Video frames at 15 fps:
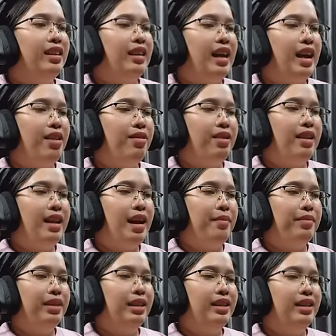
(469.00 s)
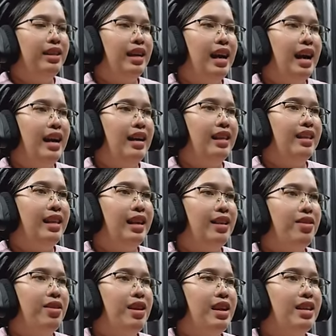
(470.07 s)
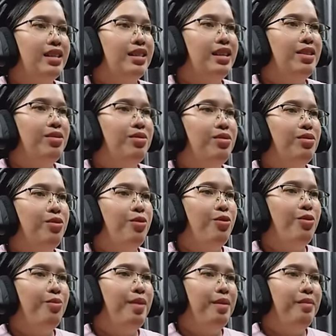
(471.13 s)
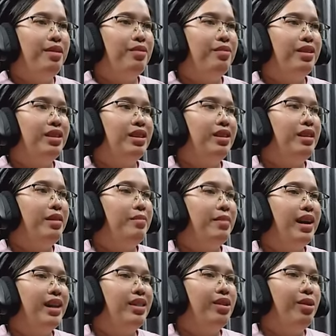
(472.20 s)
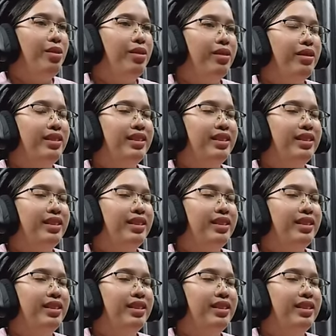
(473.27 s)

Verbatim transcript: หนาวระดับหนึ่งค่ะแต่ก็ยังชิลอยู่ไม่เหมือนวันที่หิมะตก